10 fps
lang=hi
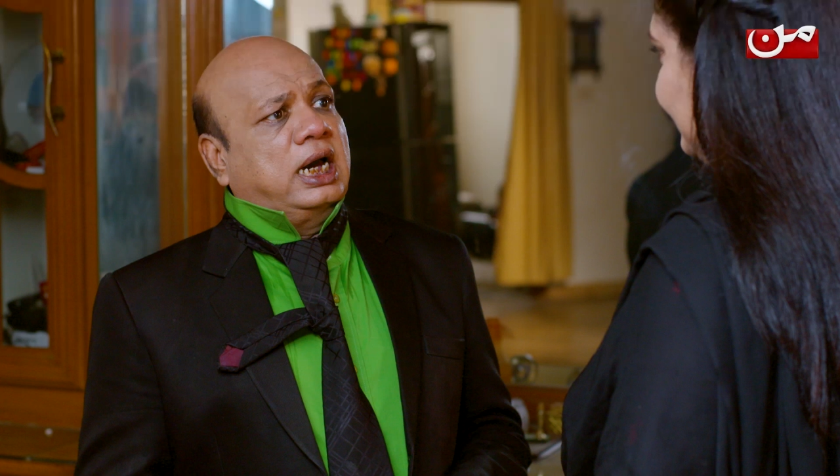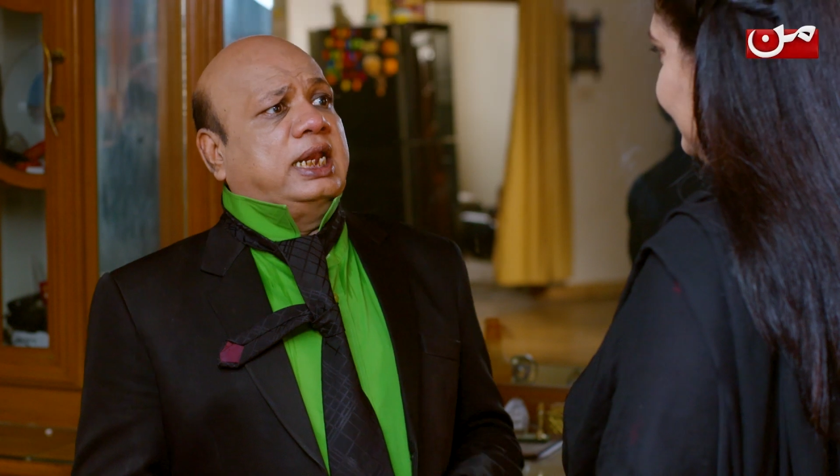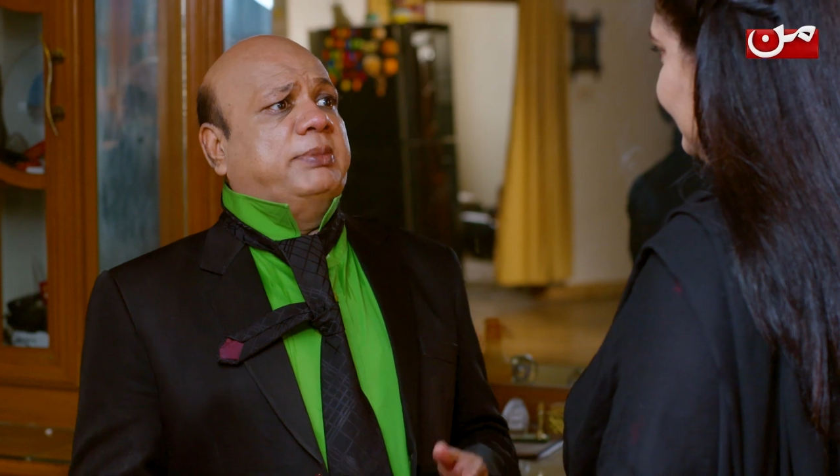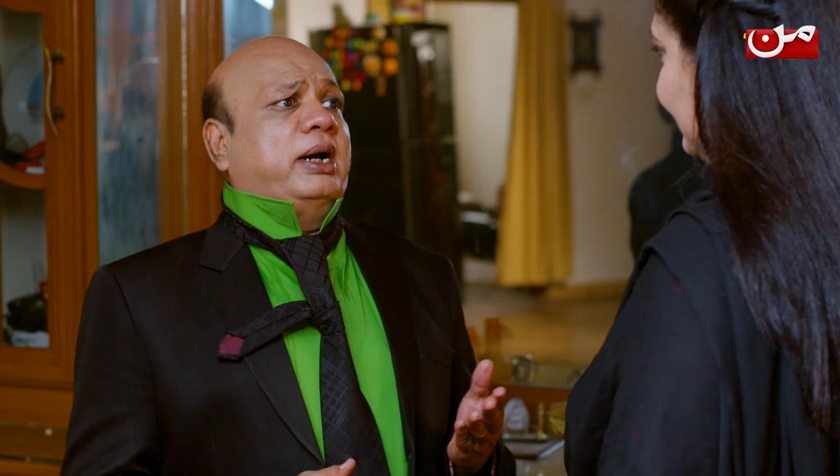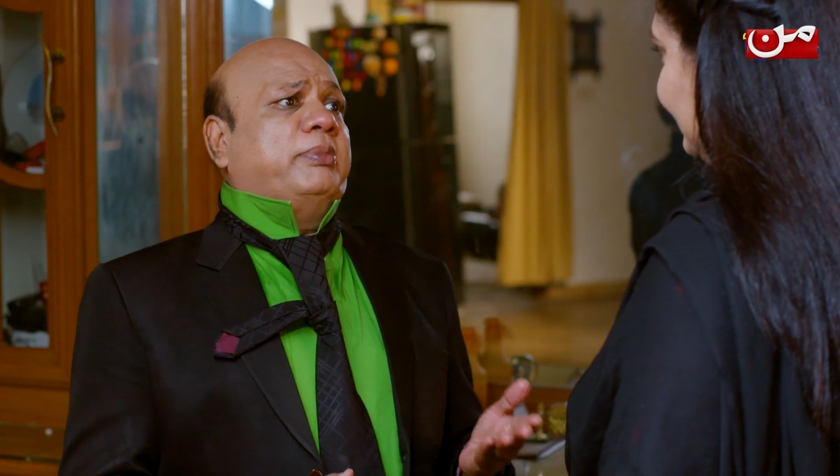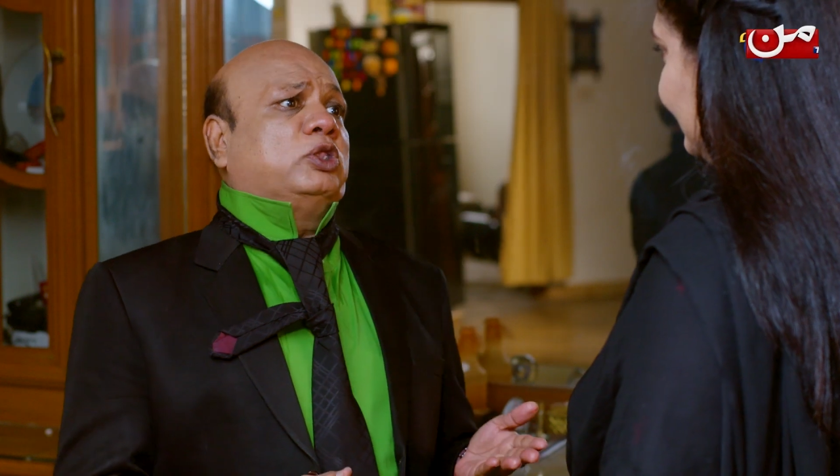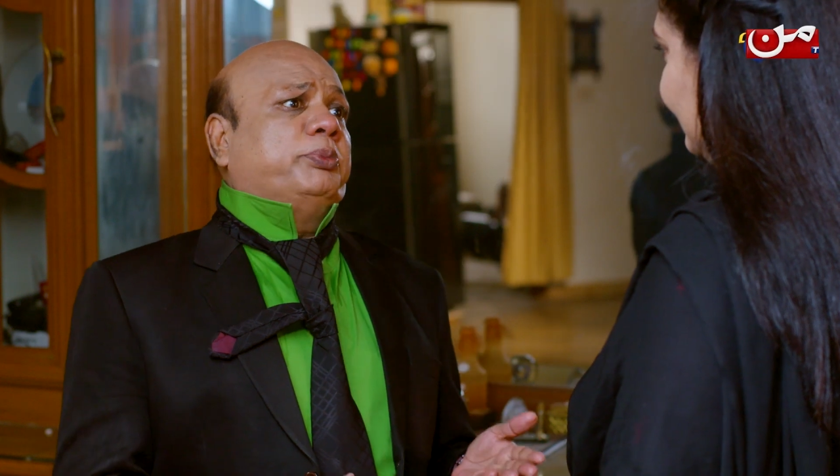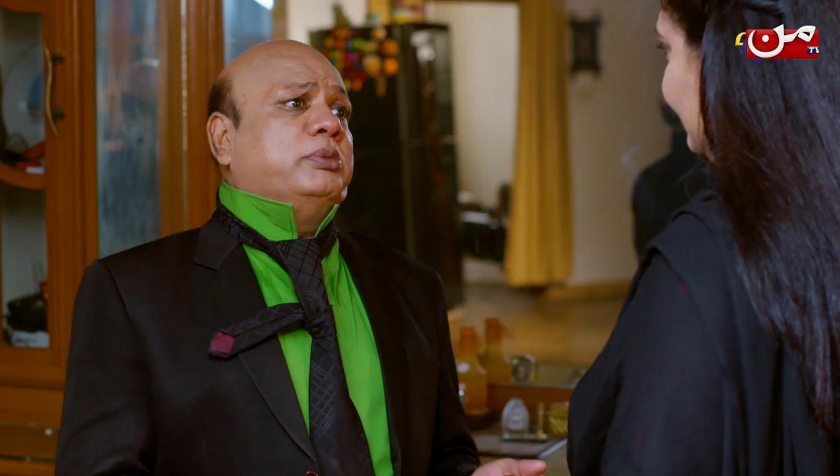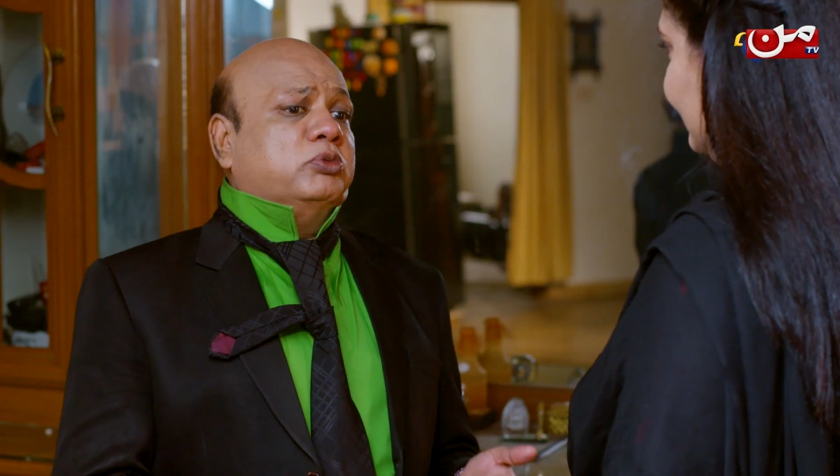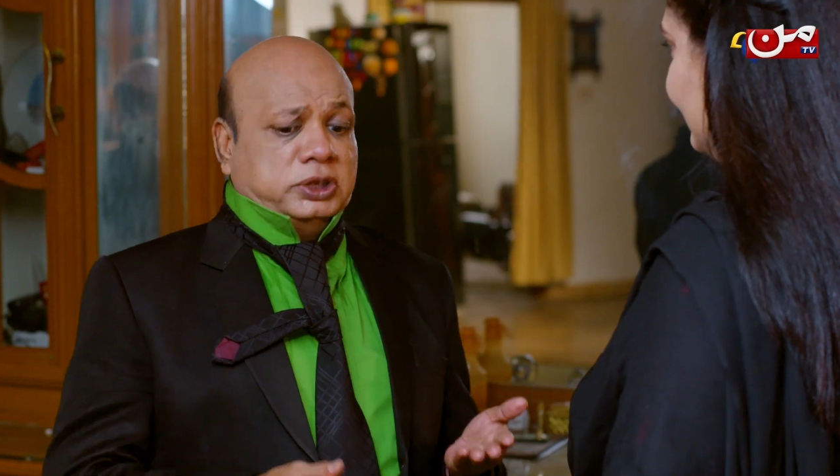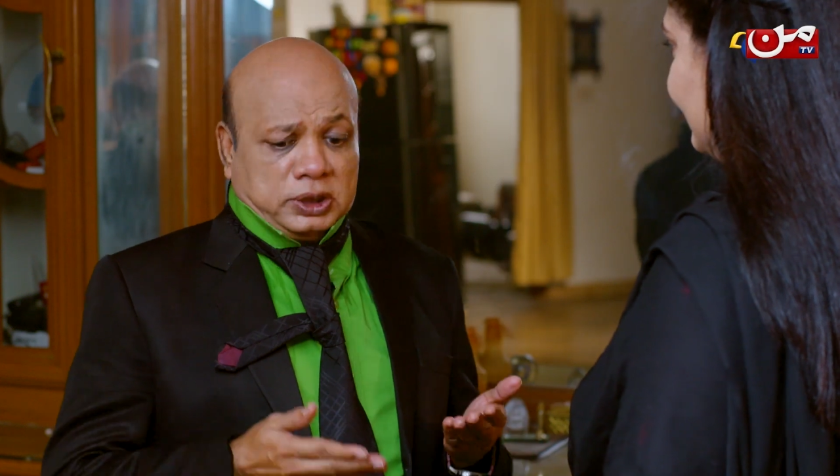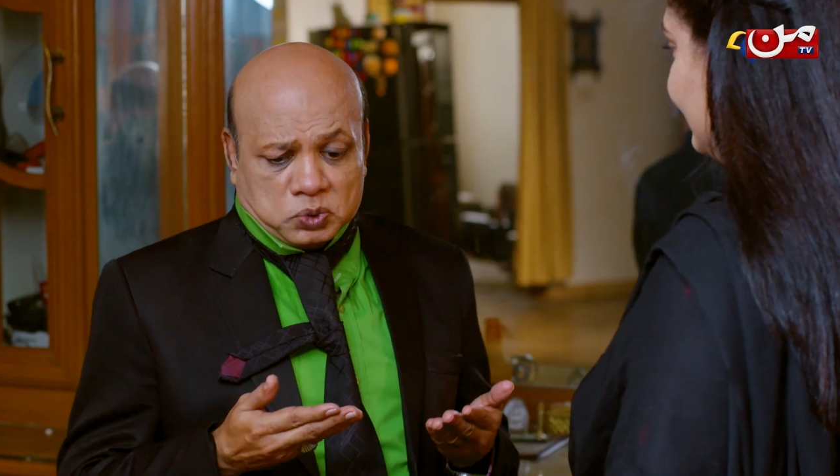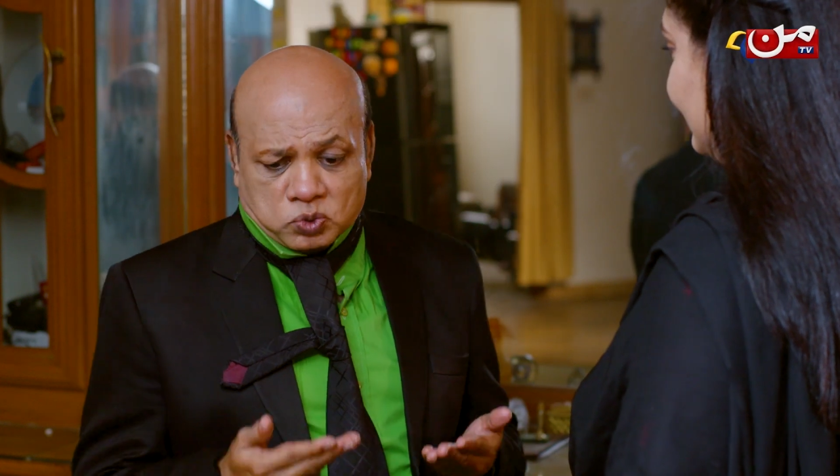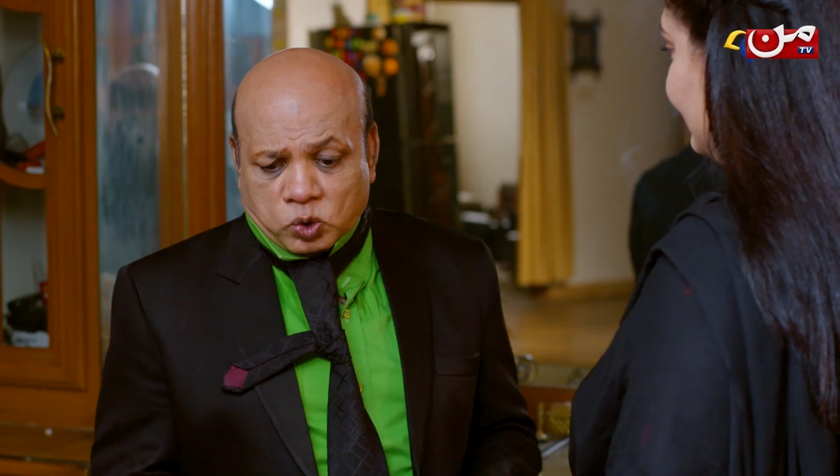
अरे बाबा तो फिर मुझे क्यों